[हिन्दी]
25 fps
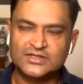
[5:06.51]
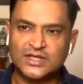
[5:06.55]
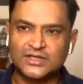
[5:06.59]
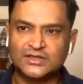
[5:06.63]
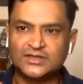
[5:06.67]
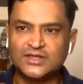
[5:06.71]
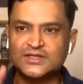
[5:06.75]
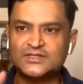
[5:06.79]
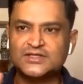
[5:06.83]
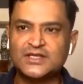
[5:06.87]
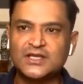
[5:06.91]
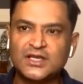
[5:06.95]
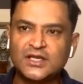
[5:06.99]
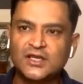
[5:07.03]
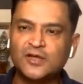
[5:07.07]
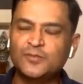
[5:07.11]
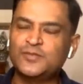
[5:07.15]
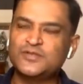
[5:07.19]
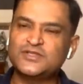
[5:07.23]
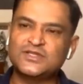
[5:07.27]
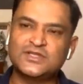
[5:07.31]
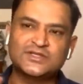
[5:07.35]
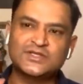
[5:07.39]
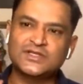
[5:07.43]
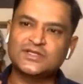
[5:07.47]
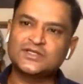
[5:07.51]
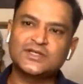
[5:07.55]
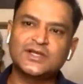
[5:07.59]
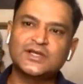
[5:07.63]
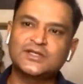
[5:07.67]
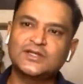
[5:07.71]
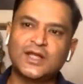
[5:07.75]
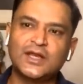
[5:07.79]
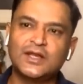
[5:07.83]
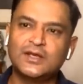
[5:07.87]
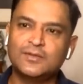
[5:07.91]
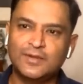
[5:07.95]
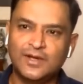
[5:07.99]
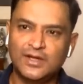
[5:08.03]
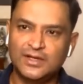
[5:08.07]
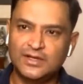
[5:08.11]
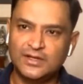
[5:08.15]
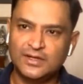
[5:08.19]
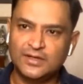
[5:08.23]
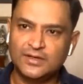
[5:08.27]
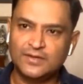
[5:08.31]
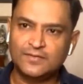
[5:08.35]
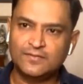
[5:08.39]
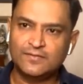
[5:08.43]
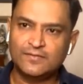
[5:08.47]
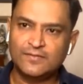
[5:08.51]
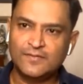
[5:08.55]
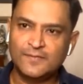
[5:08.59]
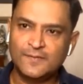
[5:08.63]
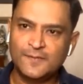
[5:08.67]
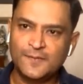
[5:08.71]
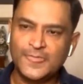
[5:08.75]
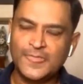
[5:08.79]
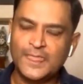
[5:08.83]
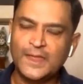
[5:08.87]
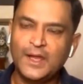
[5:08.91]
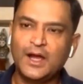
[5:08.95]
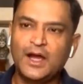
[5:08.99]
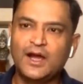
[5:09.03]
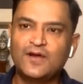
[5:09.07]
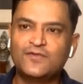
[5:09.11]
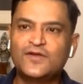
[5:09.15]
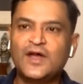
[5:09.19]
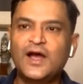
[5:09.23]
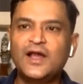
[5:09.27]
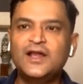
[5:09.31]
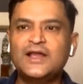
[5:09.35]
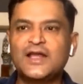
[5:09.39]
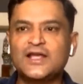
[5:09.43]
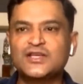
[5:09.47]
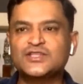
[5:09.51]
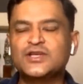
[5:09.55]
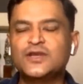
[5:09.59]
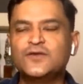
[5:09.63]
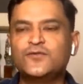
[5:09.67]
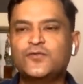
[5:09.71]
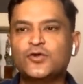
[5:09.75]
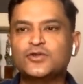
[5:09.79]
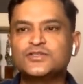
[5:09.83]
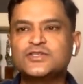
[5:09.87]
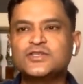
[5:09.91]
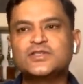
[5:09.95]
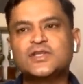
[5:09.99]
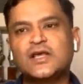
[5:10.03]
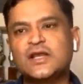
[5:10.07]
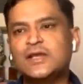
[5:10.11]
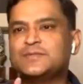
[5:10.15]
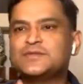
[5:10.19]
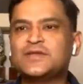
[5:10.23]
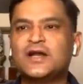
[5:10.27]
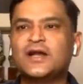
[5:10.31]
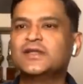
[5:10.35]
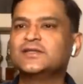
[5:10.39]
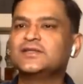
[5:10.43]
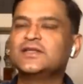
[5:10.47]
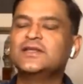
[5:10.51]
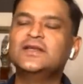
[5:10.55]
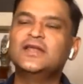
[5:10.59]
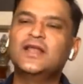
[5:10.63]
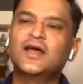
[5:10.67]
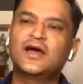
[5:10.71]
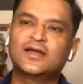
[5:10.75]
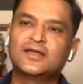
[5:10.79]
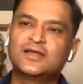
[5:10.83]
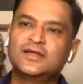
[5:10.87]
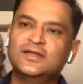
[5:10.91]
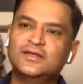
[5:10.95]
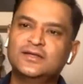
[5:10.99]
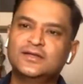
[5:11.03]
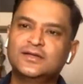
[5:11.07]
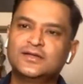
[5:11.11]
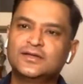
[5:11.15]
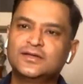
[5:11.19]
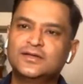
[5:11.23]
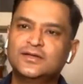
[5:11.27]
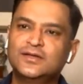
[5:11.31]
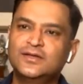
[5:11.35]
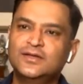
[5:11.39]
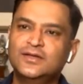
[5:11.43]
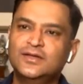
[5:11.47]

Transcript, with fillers: सत्तर से लेकर पिछहत्तर हजार तालिबान है अफगान नेशनल फोर्सेस करीब साढ़े तीन लाख की हैं